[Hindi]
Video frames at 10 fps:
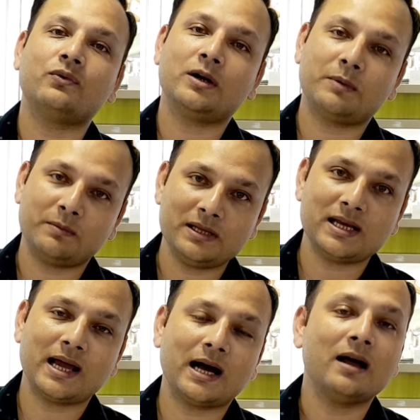फ़ोन नंबर मिल
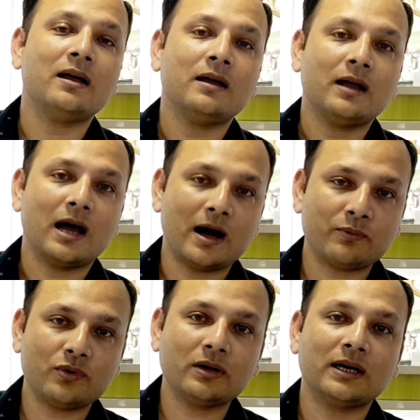जाएगा
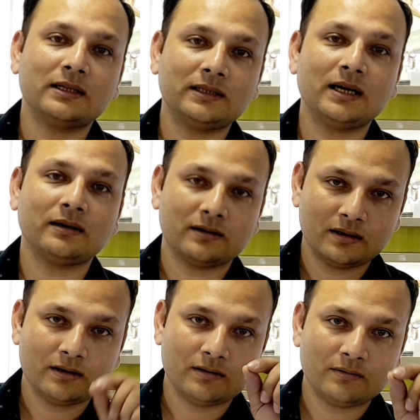आपको घर तक
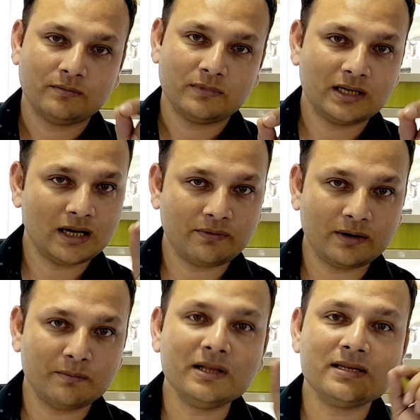डिलीवरी
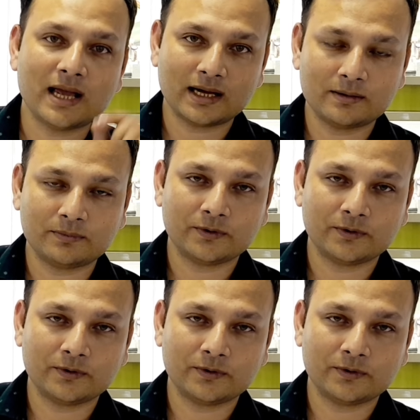मिल जाएगा